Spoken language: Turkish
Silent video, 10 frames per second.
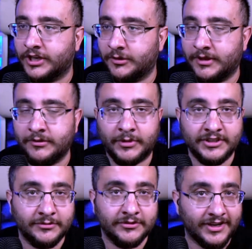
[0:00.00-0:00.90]
Hemen
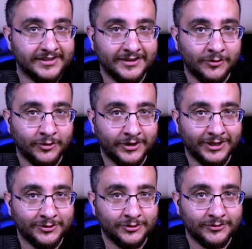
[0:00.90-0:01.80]
başka bir Rockstar oyununa
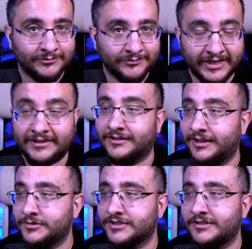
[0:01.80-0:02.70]
geçiyorum. Red Dead
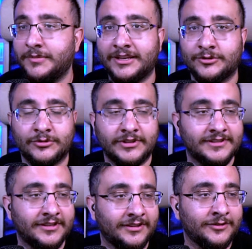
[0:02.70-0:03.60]
Redemption Remake çünkü
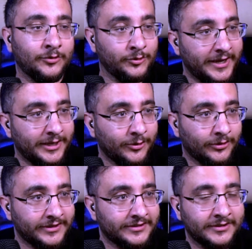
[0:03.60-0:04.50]
insanlar onu
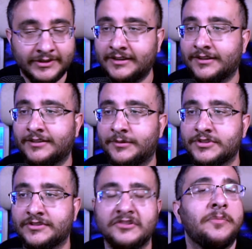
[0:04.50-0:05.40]
bekliyorlar. Red Dead
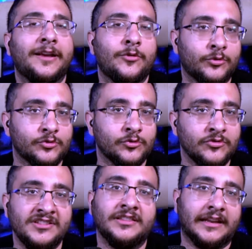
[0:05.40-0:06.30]
Redemption Remake konusu
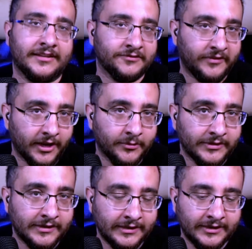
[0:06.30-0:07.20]
yıllardır var abi.
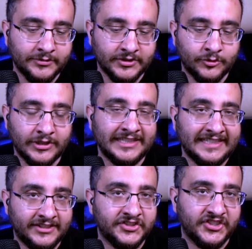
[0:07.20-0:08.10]
Red Dead Redemption özellikle
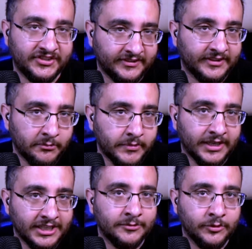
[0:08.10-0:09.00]
2 çıktığından
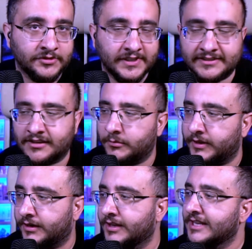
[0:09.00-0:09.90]
beri, 2018'den
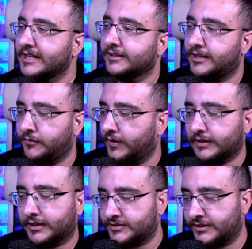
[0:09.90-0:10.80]
beri
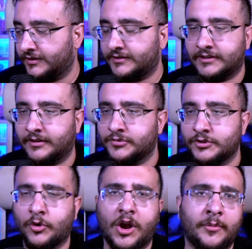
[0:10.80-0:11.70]
defalarca Red Dead
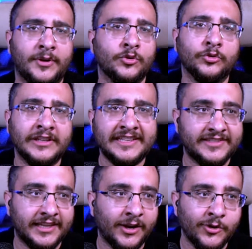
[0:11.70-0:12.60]
Redemption yok Amazon'da
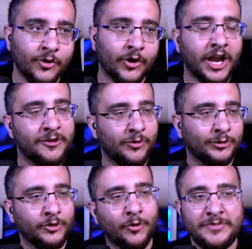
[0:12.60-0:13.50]
listeleniyor,
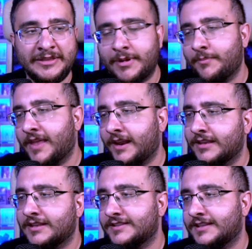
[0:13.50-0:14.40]
kayboluyor, bilmem
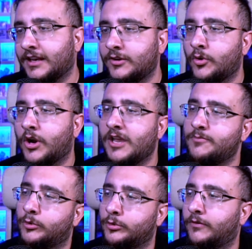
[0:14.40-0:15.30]
nerede listeleniyor,
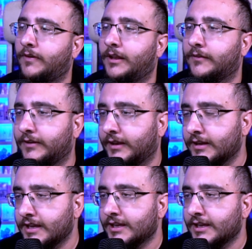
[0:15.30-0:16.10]
kayboluyor falan filan.